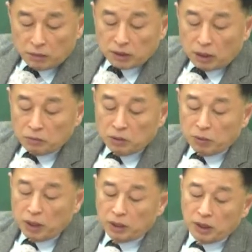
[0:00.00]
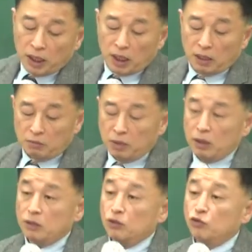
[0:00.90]
230페이지에
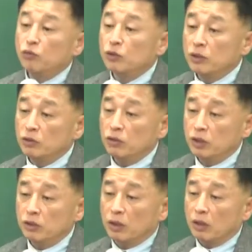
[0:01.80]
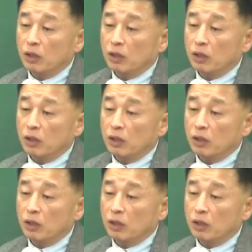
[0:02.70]
밑에서 두 번째 줄이 있죠.